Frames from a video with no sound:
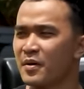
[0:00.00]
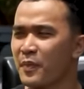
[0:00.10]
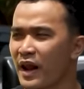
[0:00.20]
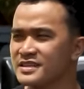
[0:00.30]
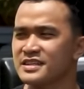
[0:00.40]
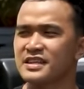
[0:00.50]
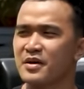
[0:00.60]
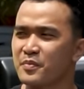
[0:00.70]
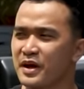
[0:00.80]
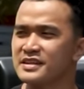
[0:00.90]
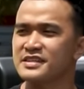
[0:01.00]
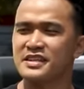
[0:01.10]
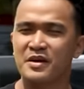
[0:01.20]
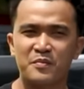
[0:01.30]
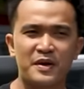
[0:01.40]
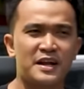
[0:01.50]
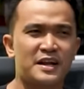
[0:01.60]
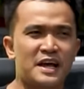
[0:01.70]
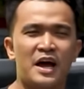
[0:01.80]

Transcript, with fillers: tempel, asal tempel, asal tempel,